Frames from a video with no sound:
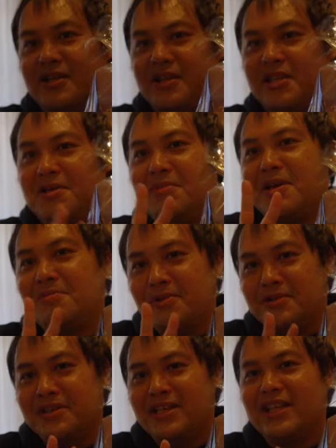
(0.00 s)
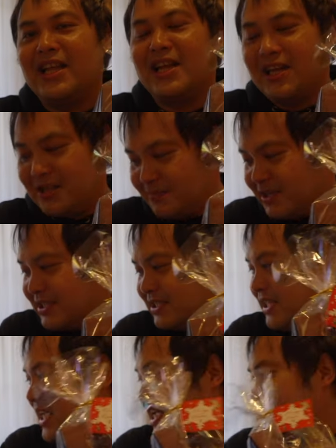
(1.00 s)
2名分いただけてま
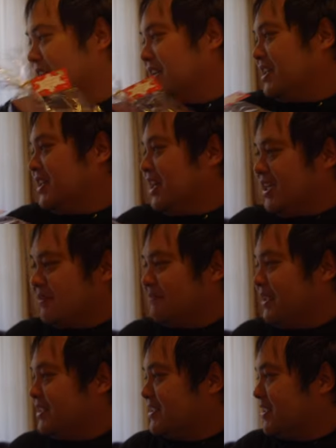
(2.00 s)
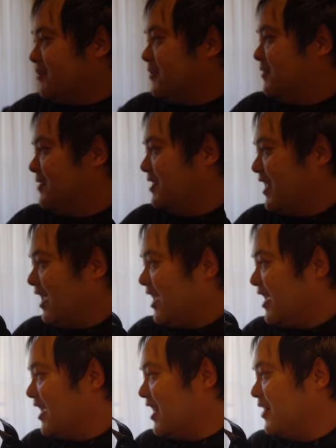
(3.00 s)
す。いや、めっちゃ
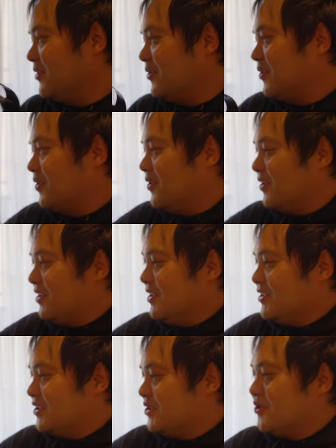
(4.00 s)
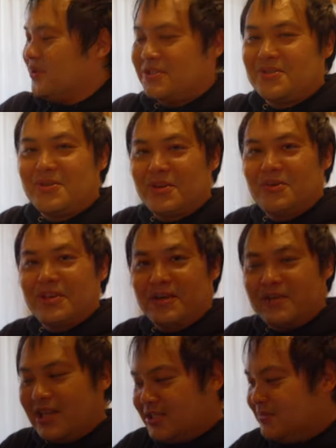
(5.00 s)
ね、あのー、すごいです。これをね、
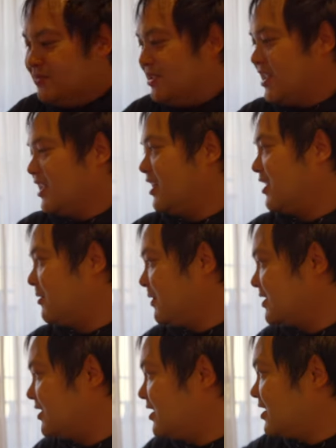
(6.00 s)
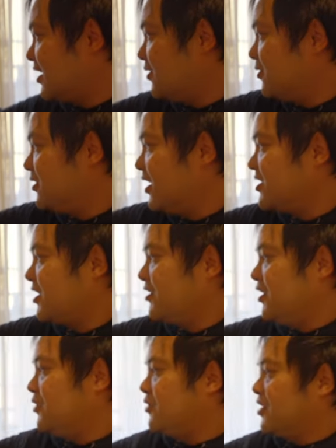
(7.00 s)
2つ分いただいてます。で、先ほどね、
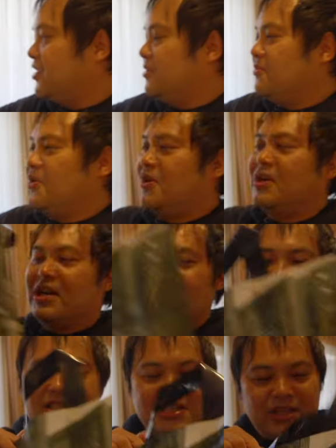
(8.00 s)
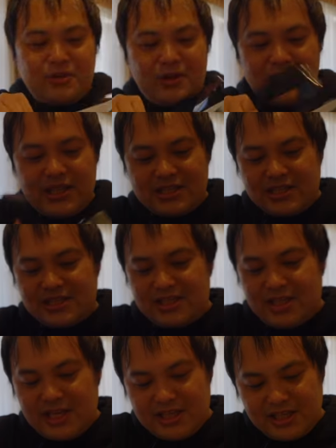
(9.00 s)
チェックインの時にも、ちらっとお話しさせて
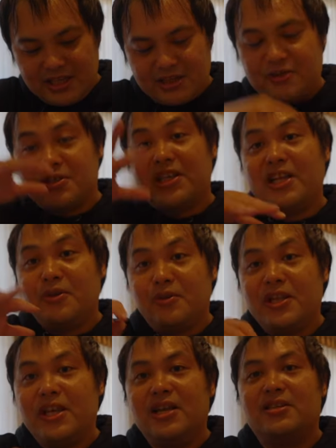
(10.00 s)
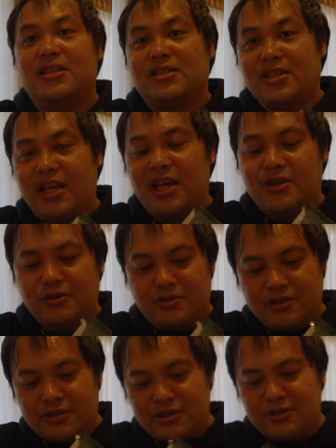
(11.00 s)
いただいたんだけど、下に置いてあるですね、あの、
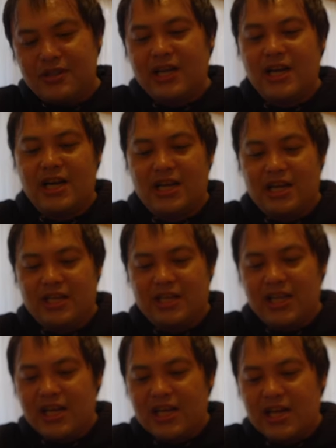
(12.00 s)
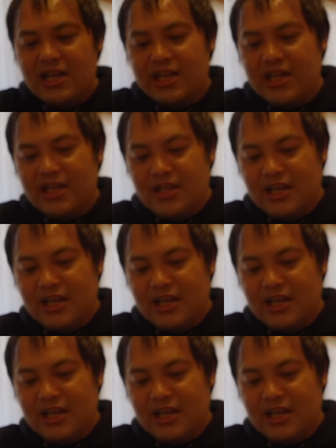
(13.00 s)
グッズの中から値段関係